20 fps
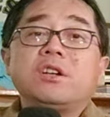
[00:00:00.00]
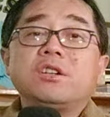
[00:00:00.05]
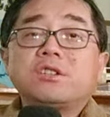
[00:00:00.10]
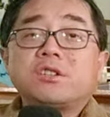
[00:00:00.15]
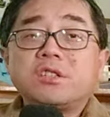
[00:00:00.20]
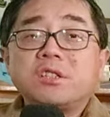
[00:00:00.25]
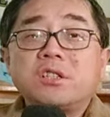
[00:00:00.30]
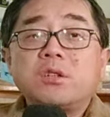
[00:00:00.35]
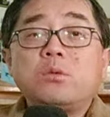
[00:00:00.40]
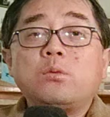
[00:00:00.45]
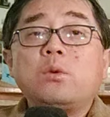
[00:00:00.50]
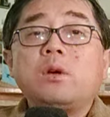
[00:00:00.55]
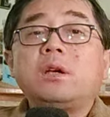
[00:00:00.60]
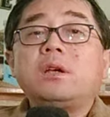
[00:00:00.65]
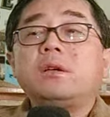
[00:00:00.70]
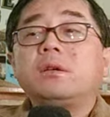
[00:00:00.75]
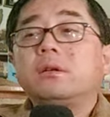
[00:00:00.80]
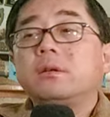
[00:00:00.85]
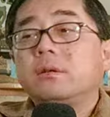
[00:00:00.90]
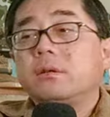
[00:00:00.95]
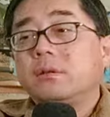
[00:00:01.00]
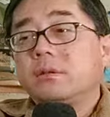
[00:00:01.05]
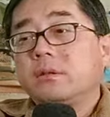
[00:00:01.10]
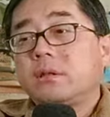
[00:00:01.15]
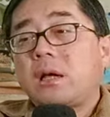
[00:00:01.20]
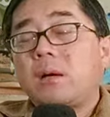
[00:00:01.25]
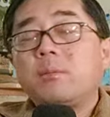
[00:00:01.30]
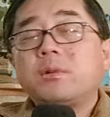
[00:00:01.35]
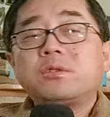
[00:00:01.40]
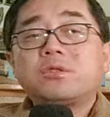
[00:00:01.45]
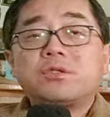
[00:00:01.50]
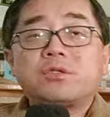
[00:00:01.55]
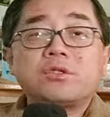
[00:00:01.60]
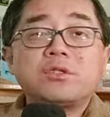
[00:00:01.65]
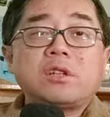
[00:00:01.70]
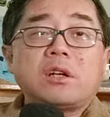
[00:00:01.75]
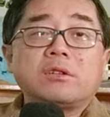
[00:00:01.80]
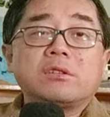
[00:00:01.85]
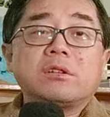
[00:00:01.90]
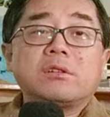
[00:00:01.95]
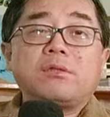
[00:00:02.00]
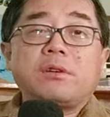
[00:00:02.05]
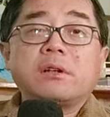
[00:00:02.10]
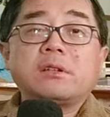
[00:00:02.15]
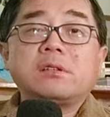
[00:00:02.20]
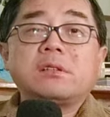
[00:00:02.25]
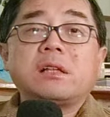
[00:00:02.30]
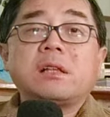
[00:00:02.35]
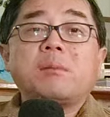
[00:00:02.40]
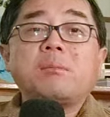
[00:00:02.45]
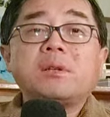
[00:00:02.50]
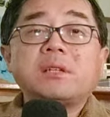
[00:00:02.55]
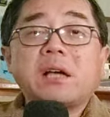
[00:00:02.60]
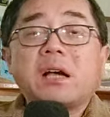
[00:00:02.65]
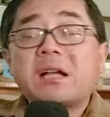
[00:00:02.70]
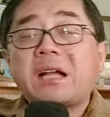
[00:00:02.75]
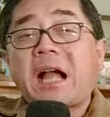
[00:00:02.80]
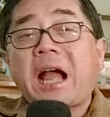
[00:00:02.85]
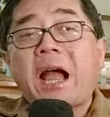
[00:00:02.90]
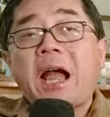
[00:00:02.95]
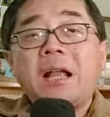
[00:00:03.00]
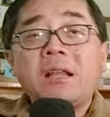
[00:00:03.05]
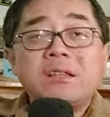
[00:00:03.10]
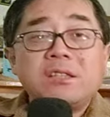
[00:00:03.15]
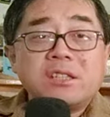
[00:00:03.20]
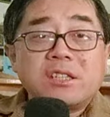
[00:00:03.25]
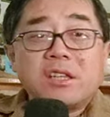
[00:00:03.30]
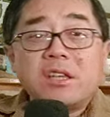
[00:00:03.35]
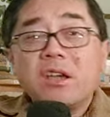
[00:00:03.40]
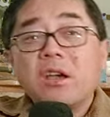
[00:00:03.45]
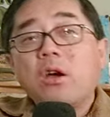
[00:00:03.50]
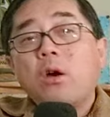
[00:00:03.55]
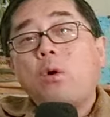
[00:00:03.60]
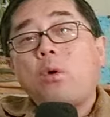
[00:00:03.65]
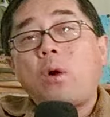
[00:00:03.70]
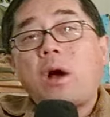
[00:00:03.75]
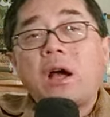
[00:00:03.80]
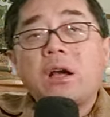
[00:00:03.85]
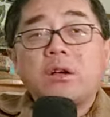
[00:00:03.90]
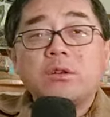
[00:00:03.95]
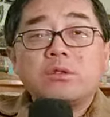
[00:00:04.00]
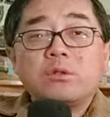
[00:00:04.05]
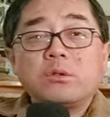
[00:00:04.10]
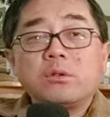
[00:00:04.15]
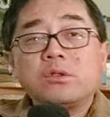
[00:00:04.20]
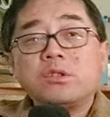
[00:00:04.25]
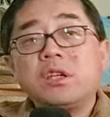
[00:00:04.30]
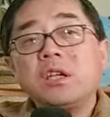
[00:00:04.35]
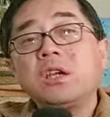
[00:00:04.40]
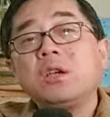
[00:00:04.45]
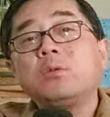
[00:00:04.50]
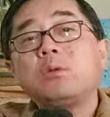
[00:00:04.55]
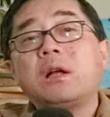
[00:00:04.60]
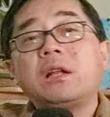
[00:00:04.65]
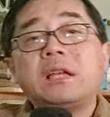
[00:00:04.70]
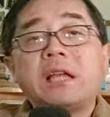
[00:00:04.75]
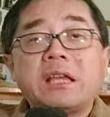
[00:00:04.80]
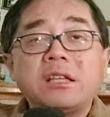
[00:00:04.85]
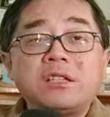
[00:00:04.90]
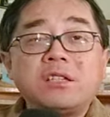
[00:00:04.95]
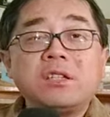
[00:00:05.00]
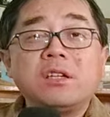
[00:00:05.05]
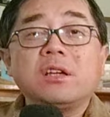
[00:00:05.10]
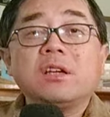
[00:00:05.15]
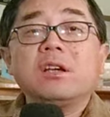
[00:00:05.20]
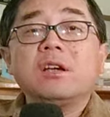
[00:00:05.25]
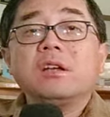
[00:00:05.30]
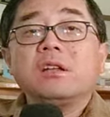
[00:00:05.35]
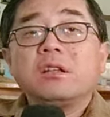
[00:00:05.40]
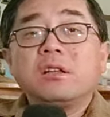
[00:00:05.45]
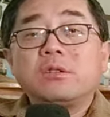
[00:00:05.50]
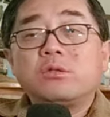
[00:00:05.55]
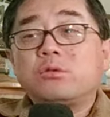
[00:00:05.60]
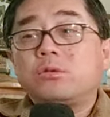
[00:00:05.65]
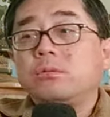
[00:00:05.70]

是因为？”他们知道这个房地产，他们想赶紧画个手切断联系，呃，